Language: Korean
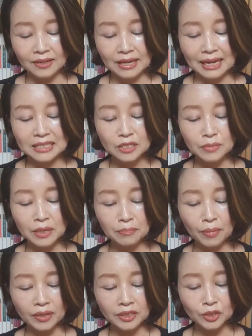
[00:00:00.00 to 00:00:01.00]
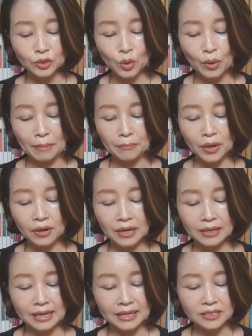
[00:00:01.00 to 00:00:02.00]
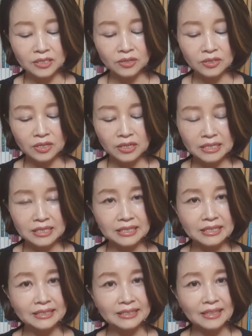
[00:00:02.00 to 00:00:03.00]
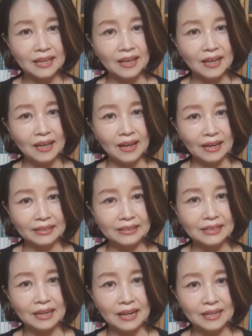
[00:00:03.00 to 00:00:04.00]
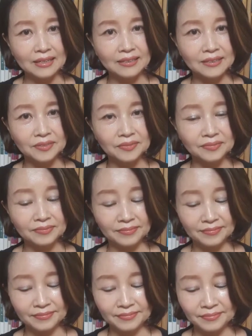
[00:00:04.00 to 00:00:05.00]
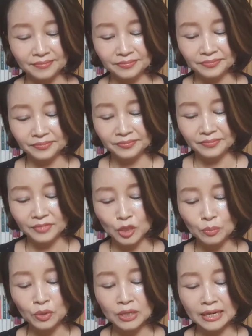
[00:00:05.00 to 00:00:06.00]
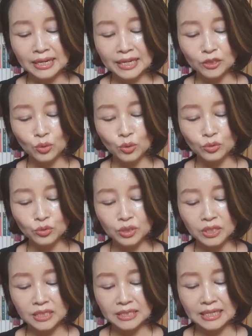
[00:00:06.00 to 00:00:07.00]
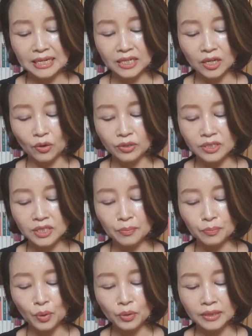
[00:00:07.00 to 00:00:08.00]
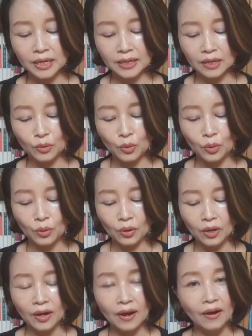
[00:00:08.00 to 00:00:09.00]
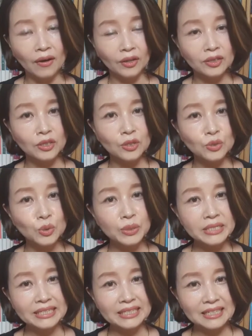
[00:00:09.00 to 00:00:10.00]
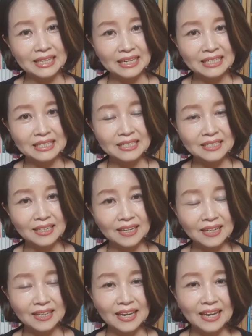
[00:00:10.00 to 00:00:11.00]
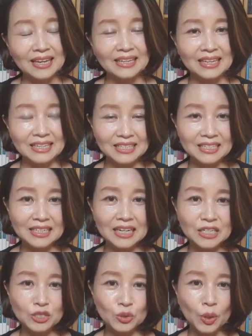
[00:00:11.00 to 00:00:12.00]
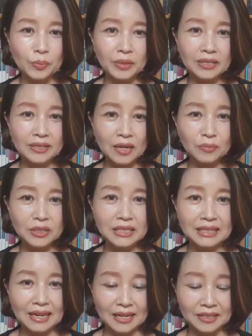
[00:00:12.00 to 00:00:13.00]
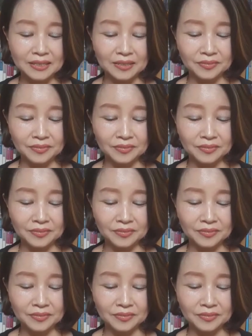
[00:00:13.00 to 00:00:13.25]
하지만 펀드도 완벽하게 안정적이지는 않다. 전문가라 해도 주식시장이 언제 폭락하고 어떤 손실이 날지 예측할 수 없기 때문이다.